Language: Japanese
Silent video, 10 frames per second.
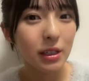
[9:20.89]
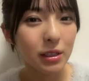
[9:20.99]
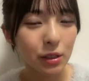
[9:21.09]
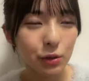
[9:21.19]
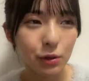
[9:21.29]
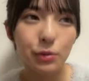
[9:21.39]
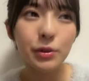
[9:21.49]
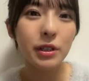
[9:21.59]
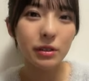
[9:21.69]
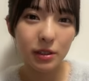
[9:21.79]
私服も
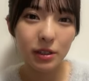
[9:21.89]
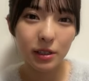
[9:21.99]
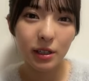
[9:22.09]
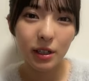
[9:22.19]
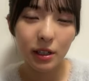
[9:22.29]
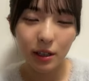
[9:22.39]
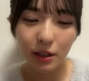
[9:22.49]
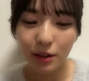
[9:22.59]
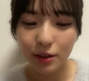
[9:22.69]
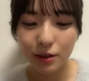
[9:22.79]
着るしな
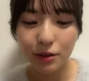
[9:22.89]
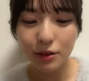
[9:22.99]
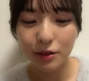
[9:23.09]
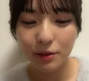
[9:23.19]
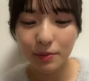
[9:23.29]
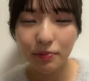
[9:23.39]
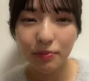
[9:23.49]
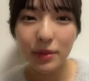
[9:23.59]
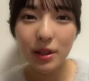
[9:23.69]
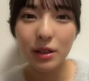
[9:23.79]
んかすごく
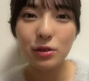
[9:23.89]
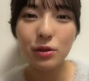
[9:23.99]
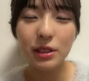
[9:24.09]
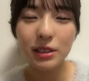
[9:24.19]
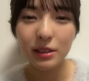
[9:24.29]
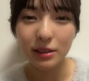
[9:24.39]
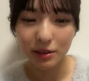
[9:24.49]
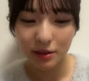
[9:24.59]
大忙し